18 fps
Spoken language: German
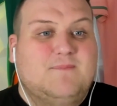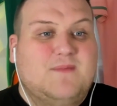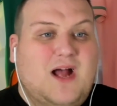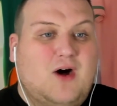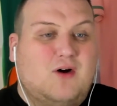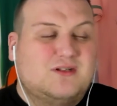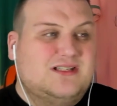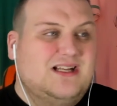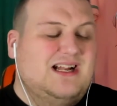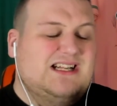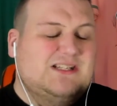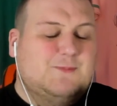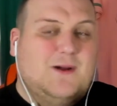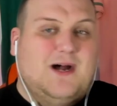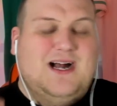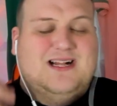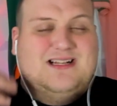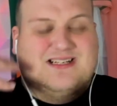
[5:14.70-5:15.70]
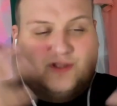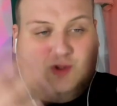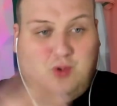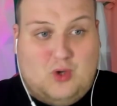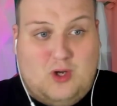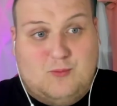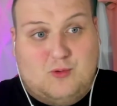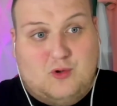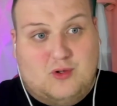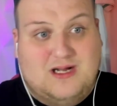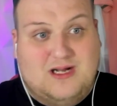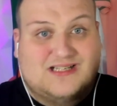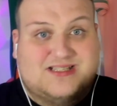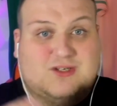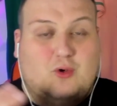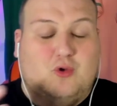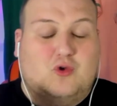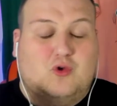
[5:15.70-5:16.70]
außer dass man halt das Tor im Rücken
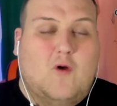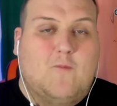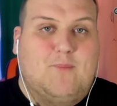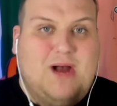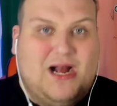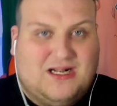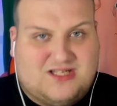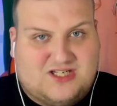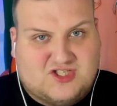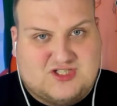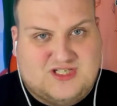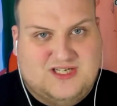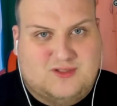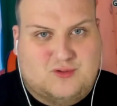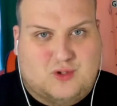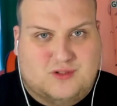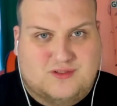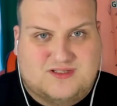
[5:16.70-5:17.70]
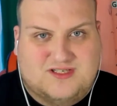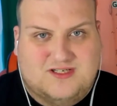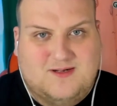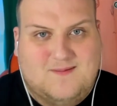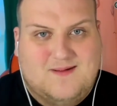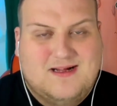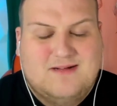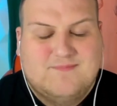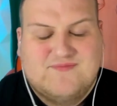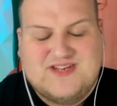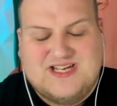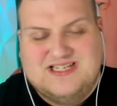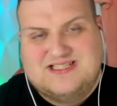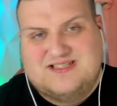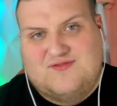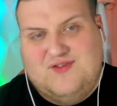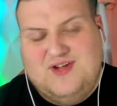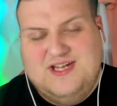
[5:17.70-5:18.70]
hatte und kompakter stehen konnte. Das
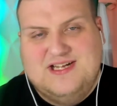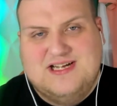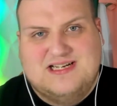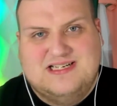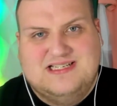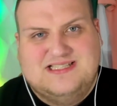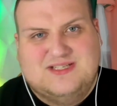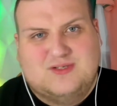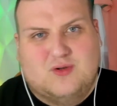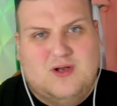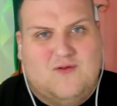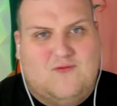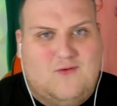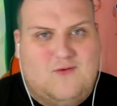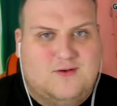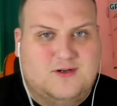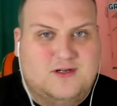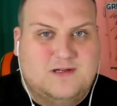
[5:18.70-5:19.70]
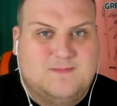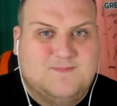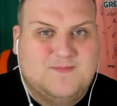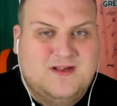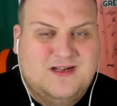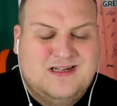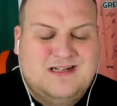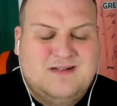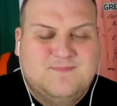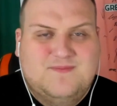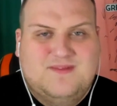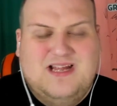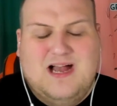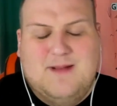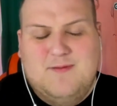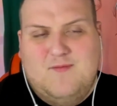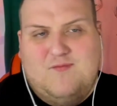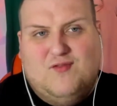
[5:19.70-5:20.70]
heißt, weniger Risiko nach vorne. Die
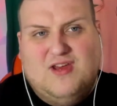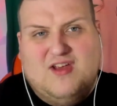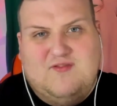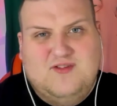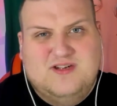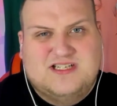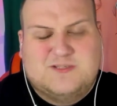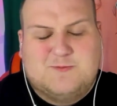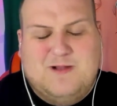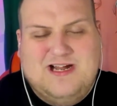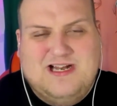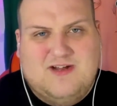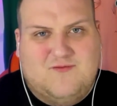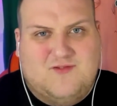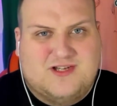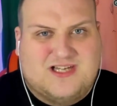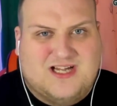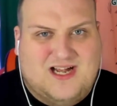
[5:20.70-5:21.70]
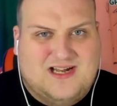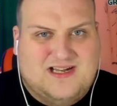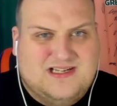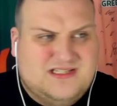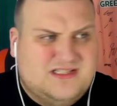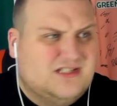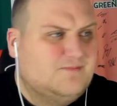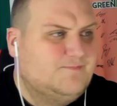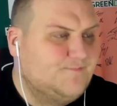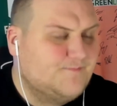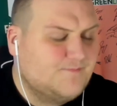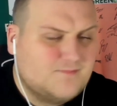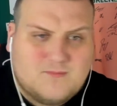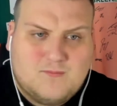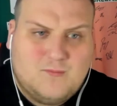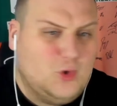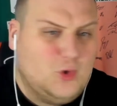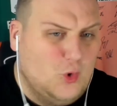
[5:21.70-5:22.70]
haben im 4-4-2 dann verteidigt
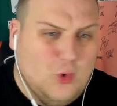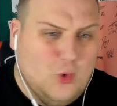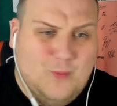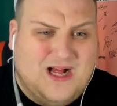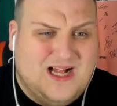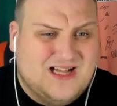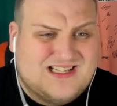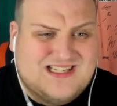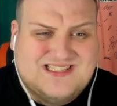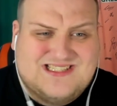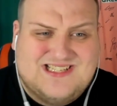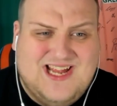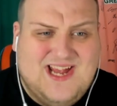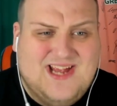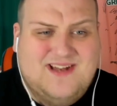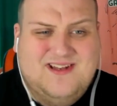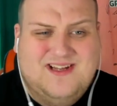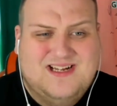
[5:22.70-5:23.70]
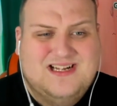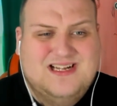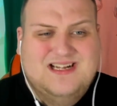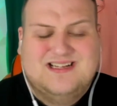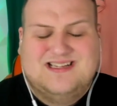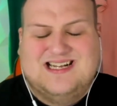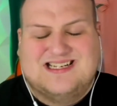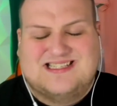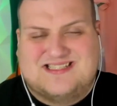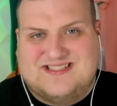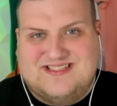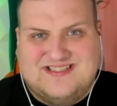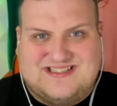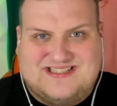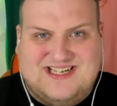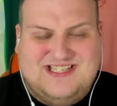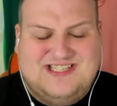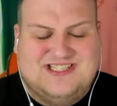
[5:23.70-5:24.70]
und man hat gesehen, dass
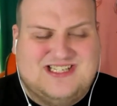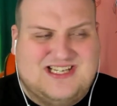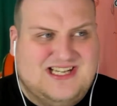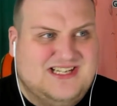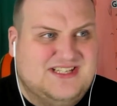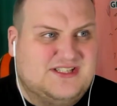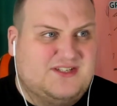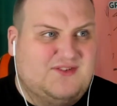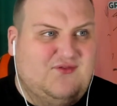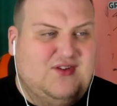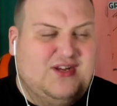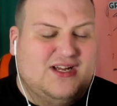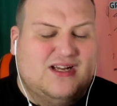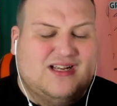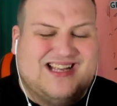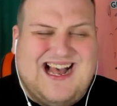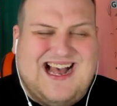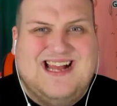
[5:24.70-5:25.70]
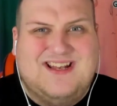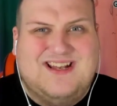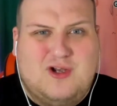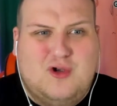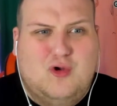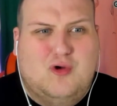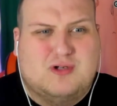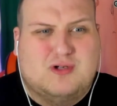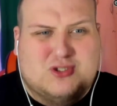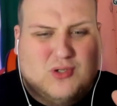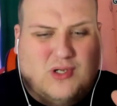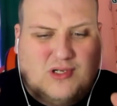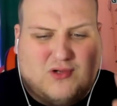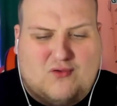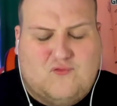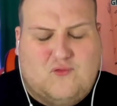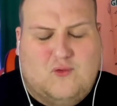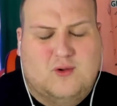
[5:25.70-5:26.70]
sichtlich wir keine Lösungen
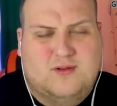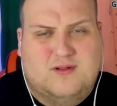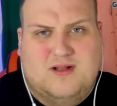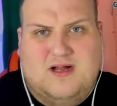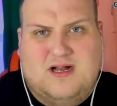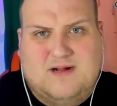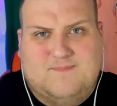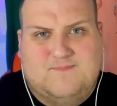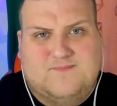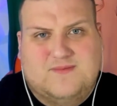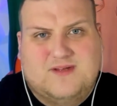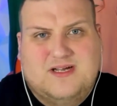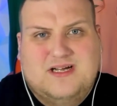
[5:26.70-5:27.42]
gefunden haben